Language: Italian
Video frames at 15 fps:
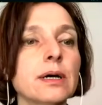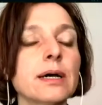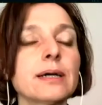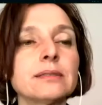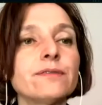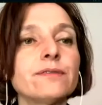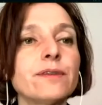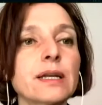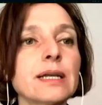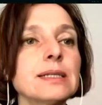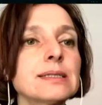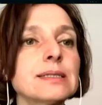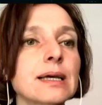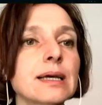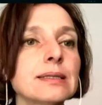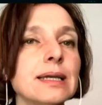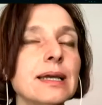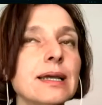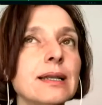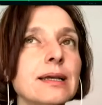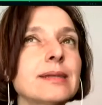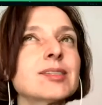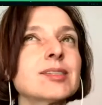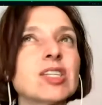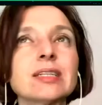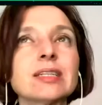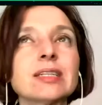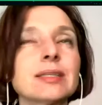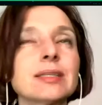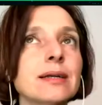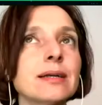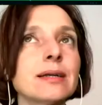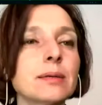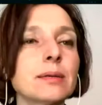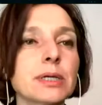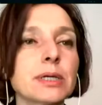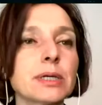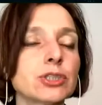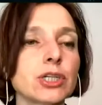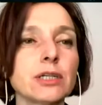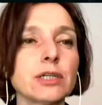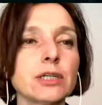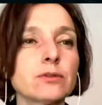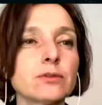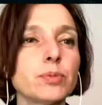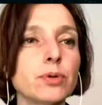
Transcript: a differenza del 70%